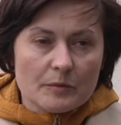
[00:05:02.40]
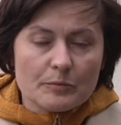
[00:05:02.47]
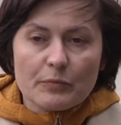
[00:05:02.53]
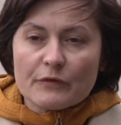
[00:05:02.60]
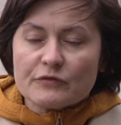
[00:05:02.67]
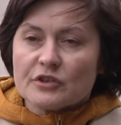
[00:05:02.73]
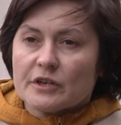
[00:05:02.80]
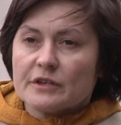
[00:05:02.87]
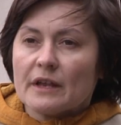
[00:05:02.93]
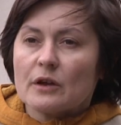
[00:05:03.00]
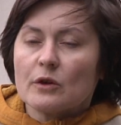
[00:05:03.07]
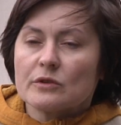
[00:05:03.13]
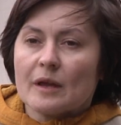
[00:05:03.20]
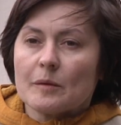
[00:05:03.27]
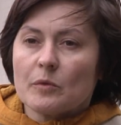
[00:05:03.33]

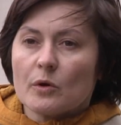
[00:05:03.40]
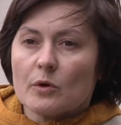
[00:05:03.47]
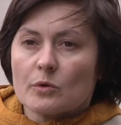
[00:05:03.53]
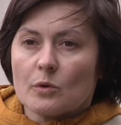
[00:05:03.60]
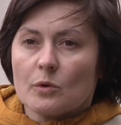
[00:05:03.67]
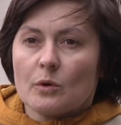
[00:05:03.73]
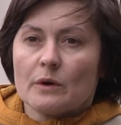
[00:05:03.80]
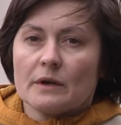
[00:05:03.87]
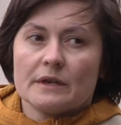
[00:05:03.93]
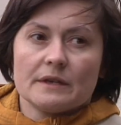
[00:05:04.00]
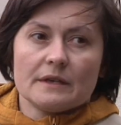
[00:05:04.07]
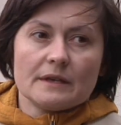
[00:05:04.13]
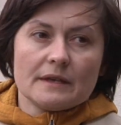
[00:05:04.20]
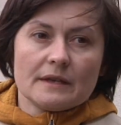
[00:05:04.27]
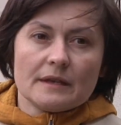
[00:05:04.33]
powszechnego naboru
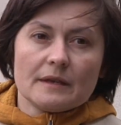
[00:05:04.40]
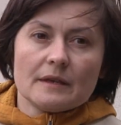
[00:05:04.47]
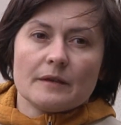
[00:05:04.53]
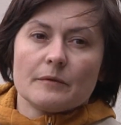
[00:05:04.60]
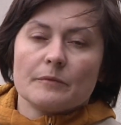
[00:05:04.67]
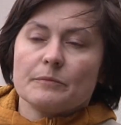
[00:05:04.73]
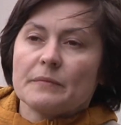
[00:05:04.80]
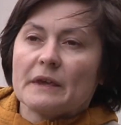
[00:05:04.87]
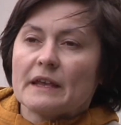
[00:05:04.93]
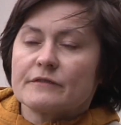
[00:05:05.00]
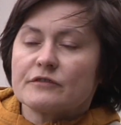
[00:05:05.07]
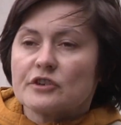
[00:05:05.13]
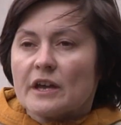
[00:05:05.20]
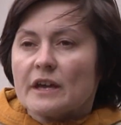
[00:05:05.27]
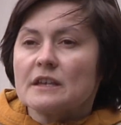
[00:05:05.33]

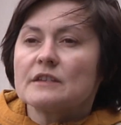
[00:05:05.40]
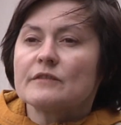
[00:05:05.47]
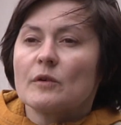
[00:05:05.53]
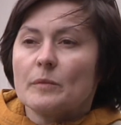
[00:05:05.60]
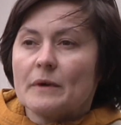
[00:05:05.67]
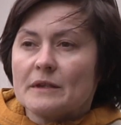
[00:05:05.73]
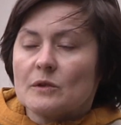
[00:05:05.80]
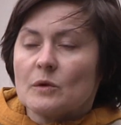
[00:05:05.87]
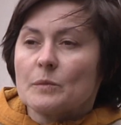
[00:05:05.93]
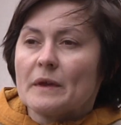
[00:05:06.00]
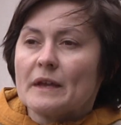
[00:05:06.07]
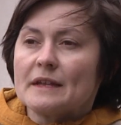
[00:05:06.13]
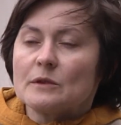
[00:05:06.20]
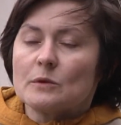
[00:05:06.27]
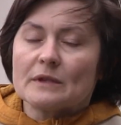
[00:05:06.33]
pierwszeństwo będą
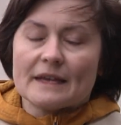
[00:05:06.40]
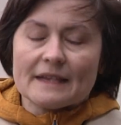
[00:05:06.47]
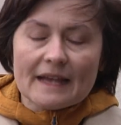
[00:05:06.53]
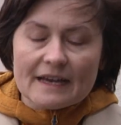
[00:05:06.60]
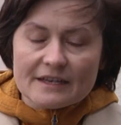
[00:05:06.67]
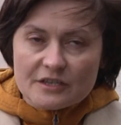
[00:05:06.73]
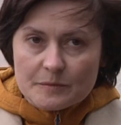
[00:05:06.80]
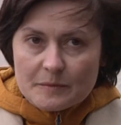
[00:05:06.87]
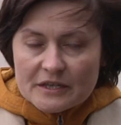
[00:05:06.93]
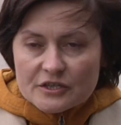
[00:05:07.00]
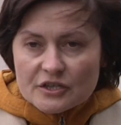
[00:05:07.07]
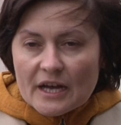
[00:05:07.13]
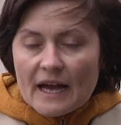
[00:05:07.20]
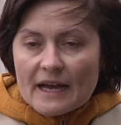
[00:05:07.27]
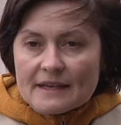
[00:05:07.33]
mieli tutaj nasi
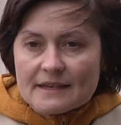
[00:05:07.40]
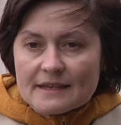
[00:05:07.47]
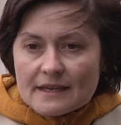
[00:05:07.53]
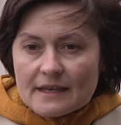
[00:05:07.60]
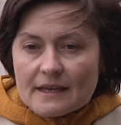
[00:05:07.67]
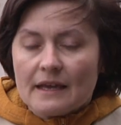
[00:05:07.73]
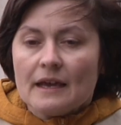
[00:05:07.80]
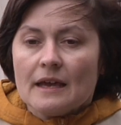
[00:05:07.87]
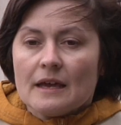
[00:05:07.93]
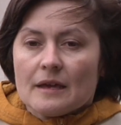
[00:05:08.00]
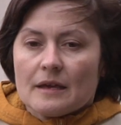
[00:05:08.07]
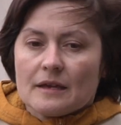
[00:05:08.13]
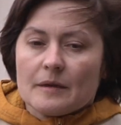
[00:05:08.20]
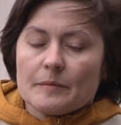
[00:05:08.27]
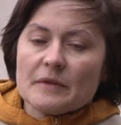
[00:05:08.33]
mieszkańcy,
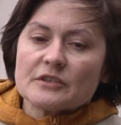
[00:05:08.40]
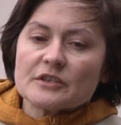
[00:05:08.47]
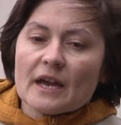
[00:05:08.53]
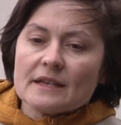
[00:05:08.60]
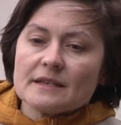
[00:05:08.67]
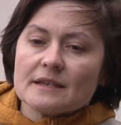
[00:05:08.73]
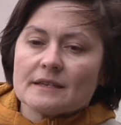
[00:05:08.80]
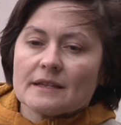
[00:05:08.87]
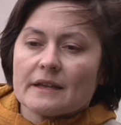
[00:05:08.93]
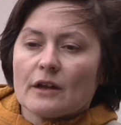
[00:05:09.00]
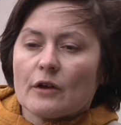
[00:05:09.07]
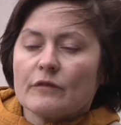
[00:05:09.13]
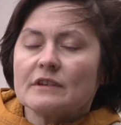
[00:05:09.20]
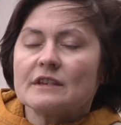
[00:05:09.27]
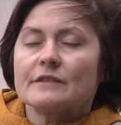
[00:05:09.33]
mieszkańcy Starachowicz,
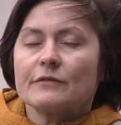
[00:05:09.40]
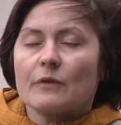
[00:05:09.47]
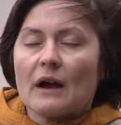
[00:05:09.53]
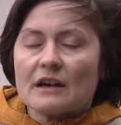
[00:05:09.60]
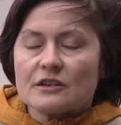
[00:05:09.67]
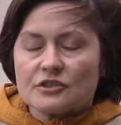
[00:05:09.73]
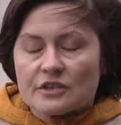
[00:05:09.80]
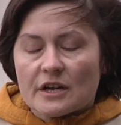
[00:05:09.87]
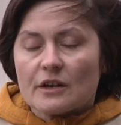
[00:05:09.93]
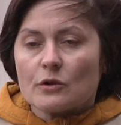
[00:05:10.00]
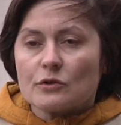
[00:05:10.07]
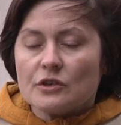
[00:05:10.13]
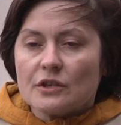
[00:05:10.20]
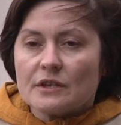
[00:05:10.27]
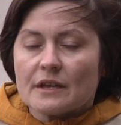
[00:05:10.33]
Starachowic, zwłaszcza
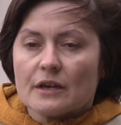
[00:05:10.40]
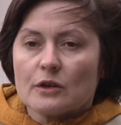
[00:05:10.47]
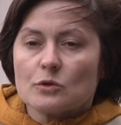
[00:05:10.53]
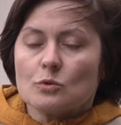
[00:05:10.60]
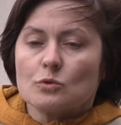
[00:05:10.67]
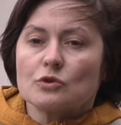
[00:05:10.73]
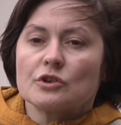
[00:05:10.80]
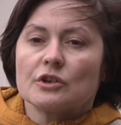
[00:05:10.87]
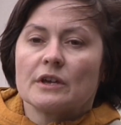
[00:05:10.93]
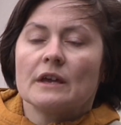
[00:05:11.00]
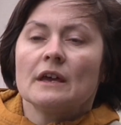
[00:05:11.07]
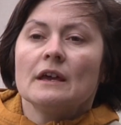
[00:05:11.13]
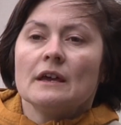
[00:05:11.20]
rodzice, którzy e,